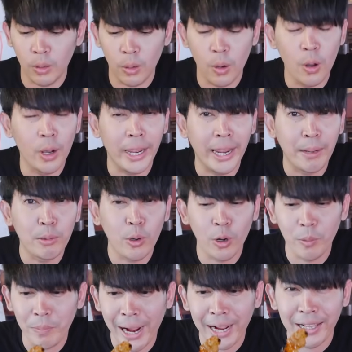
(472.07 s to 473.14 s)
โอเคครับทุกค
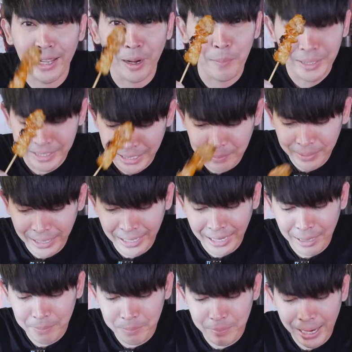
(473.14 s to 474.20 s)
นไปเดี๋ยวเราไปชิมกันเลย
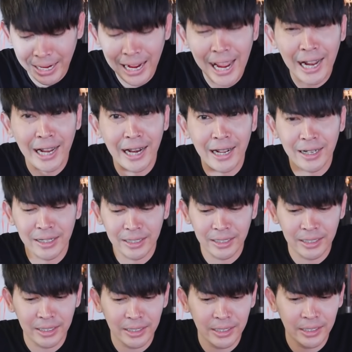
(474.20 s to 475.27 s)
ครับนา้แรกเลยนะครั
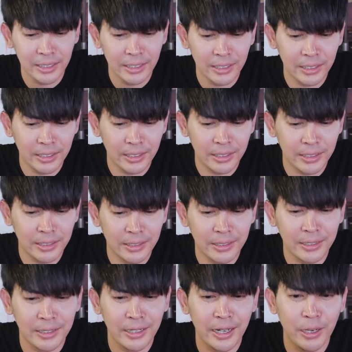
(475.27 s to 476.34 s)
บ
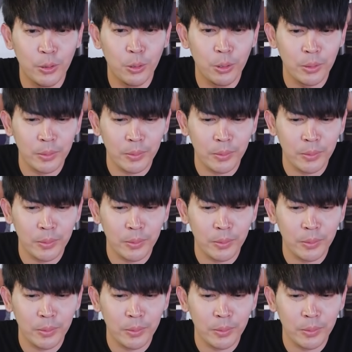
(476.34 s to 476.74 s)
นี่ดู